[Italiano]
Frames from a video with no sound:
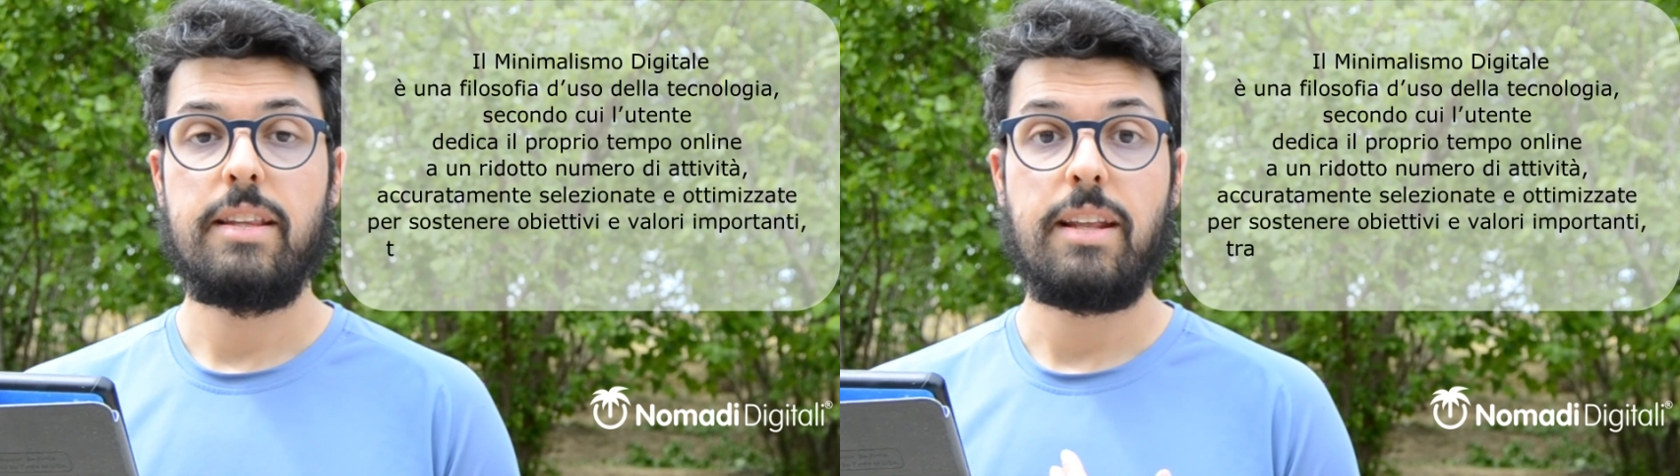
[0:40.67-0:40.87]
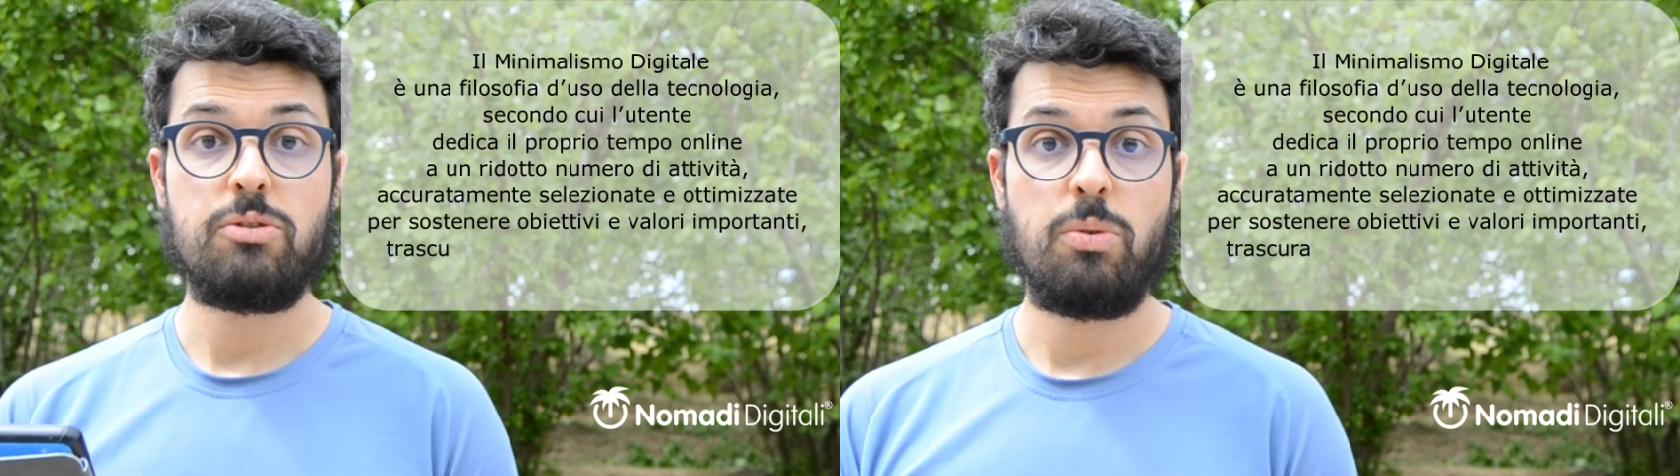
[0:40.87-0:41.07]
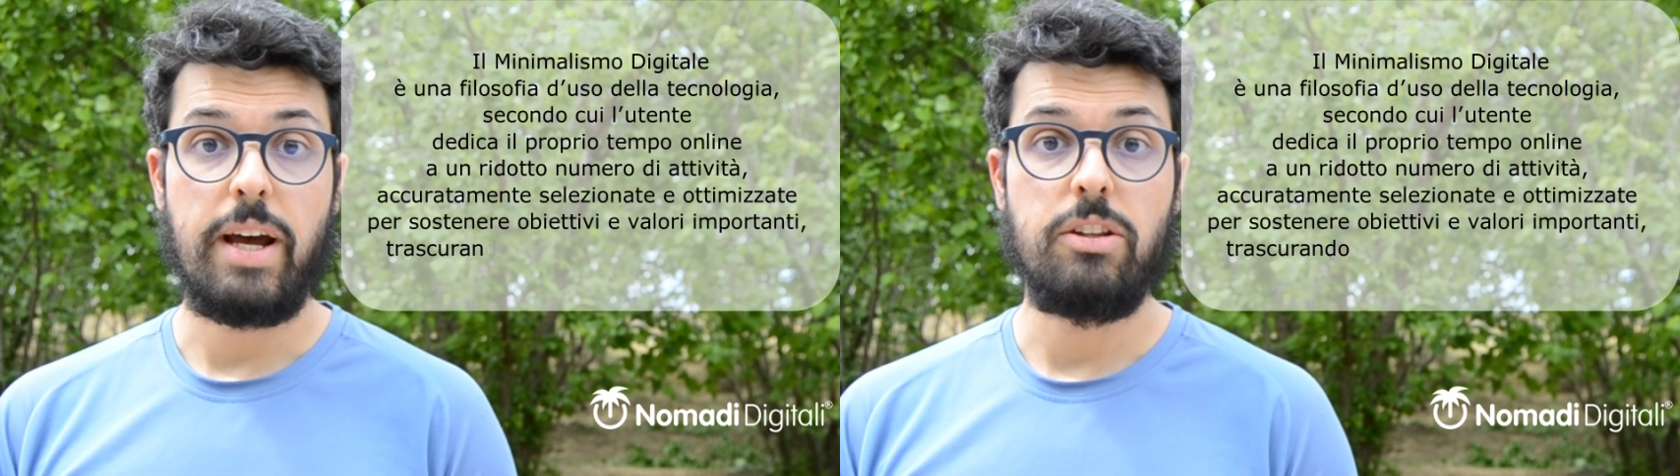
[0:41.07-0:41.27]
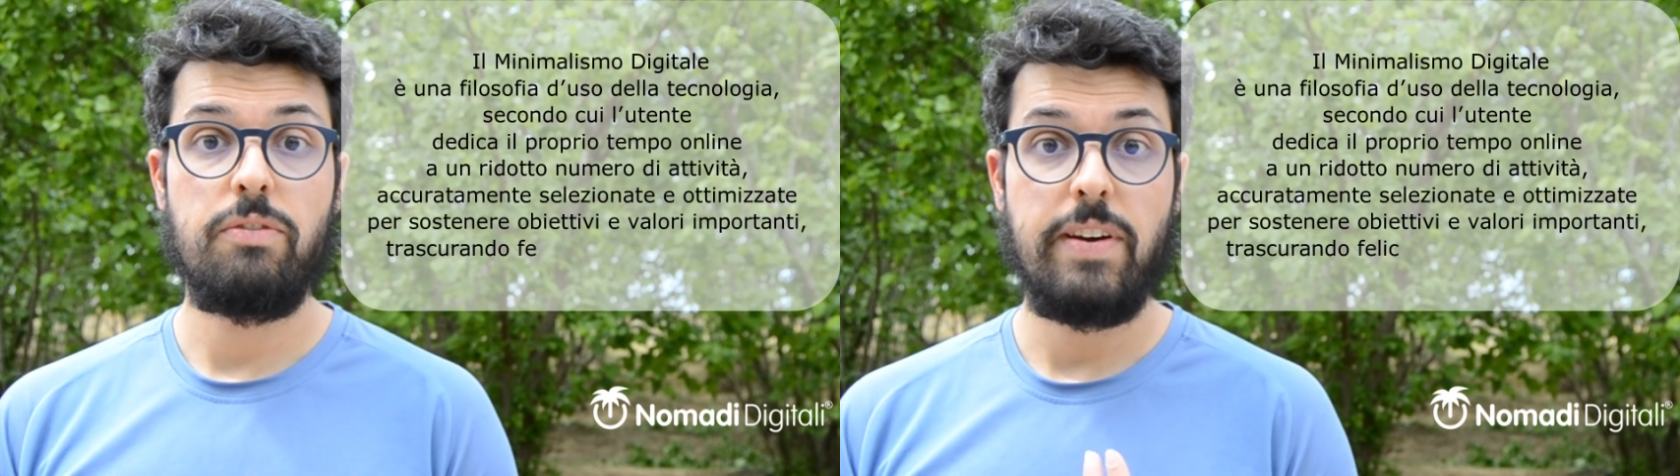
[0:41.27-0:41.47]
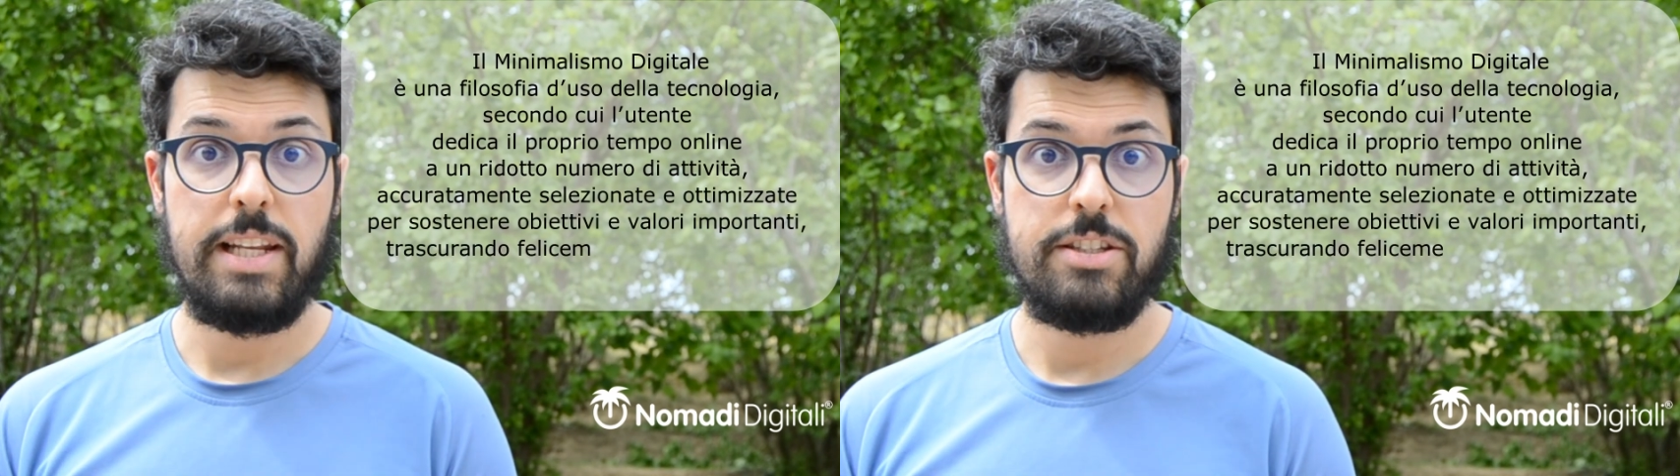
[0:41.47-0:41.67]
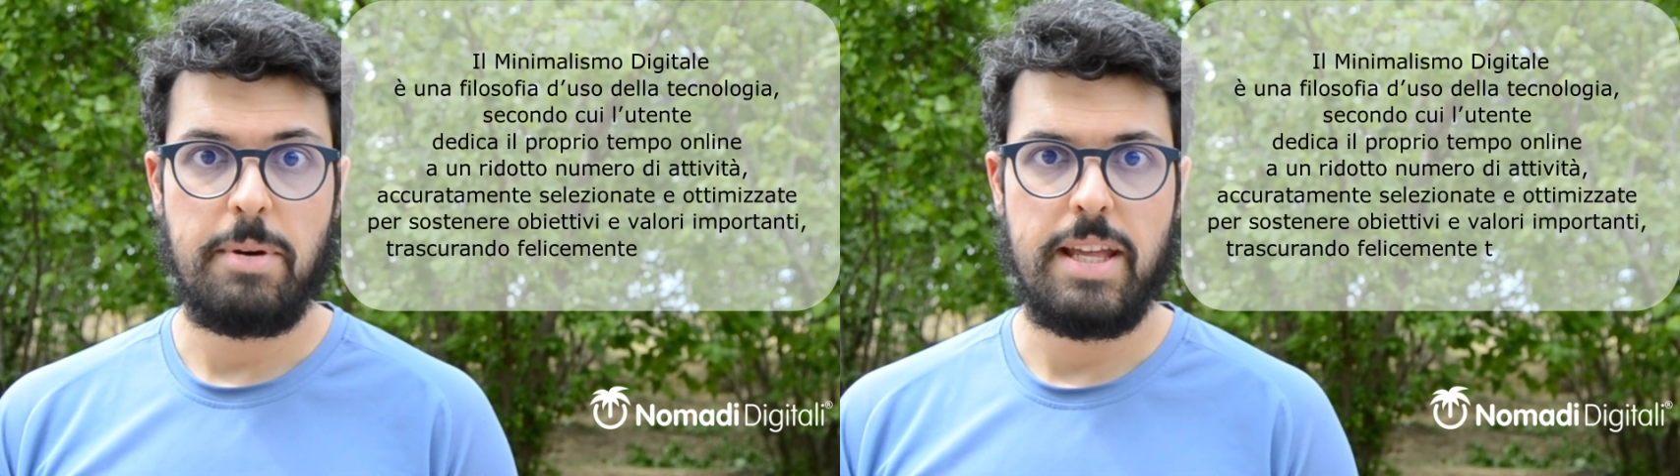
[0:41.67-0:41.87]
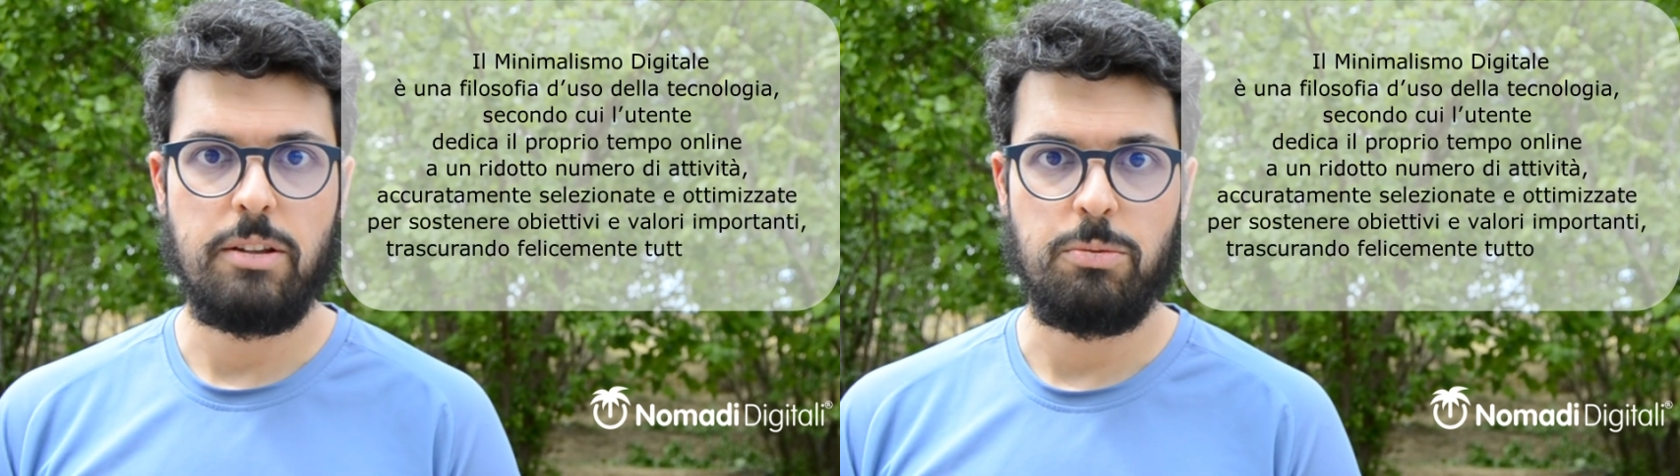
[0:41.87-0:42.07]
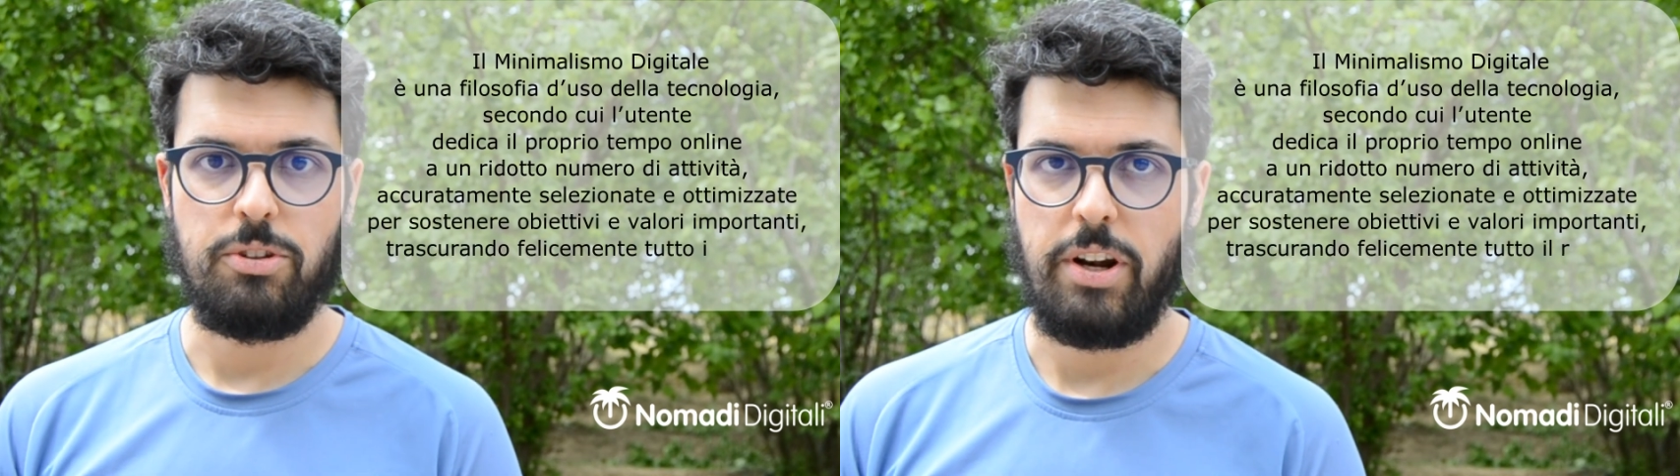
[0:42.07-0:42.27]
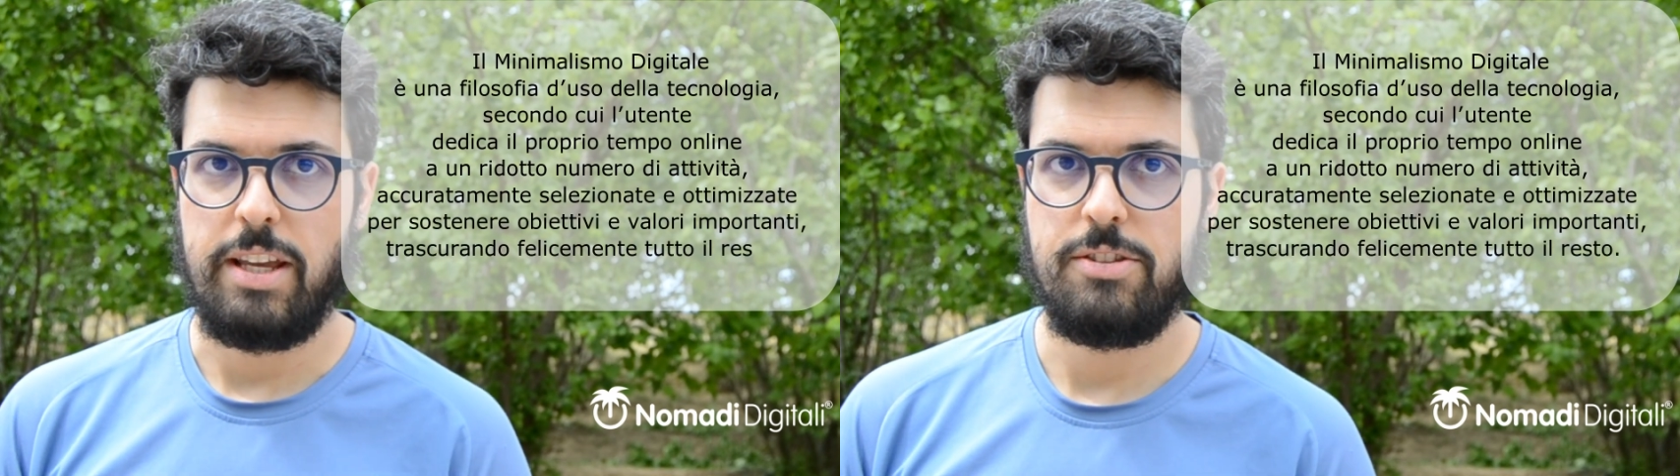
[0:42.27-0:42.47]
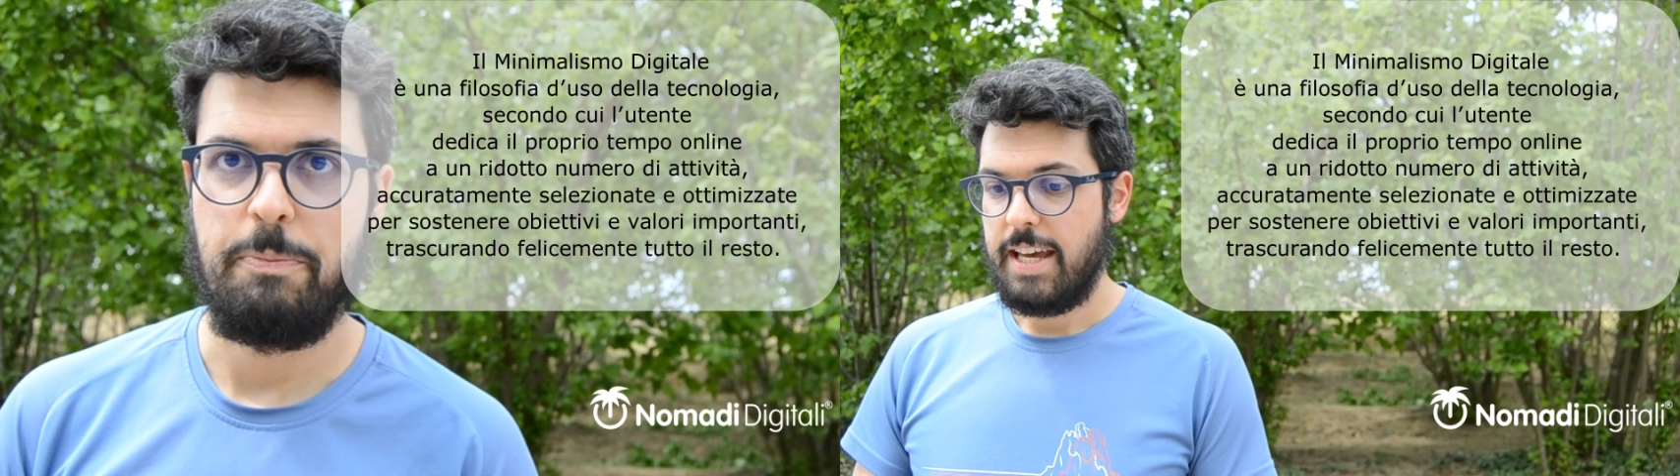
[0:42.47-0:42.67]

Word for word: trascurando felicemente tutto il resto.